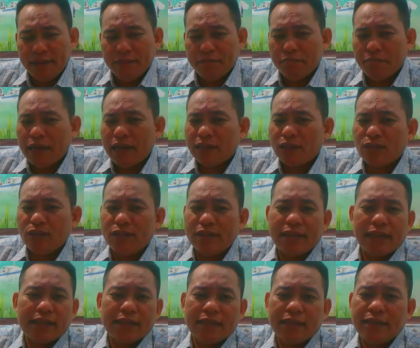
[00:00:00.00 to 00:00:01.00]
mà tôi nói
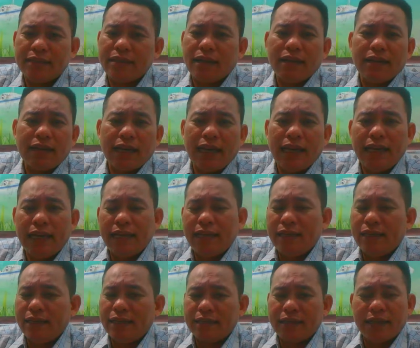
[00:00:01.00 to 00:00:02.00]
thật sự có ngày
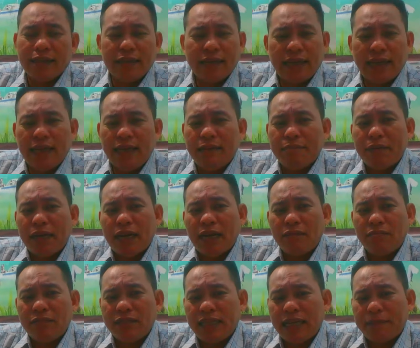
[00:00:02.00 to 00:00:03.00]
có ngày mà
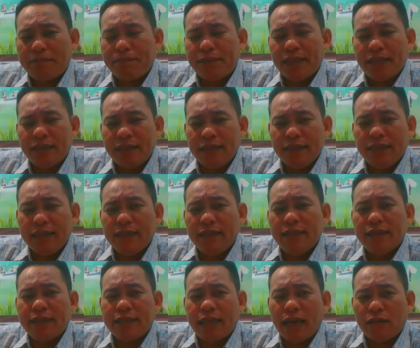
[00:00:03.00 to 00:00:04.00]
ông gặp những cái
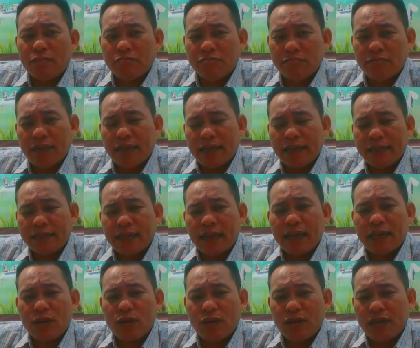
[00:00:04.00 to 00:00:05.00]
người chồng mà người
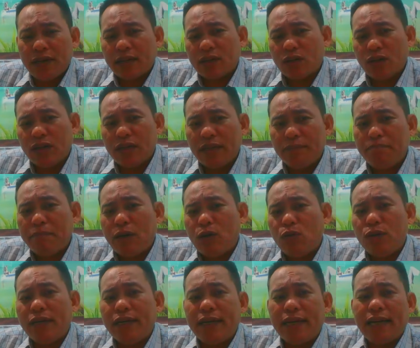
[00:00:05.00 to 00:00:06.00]
ta gọi là có cái
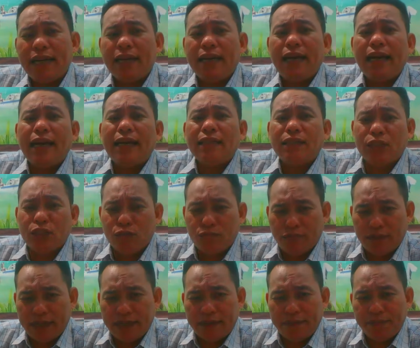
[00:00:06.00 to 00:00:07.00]
máu nó ghen ghen chút
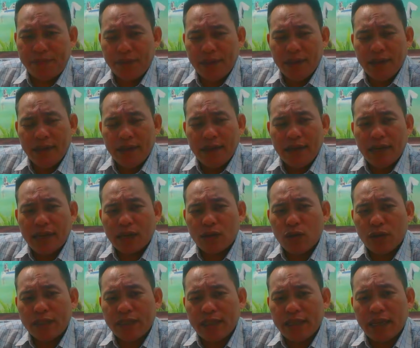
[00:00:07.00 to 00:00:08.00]
đó là
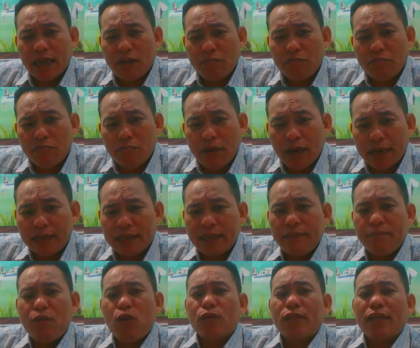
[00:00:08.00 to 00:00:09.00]
coi chừng ông mất
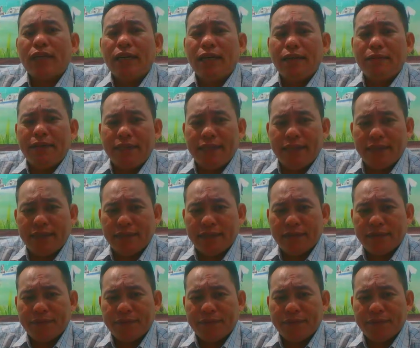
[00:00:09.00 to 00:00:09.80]
cái đồ thớ bây giờ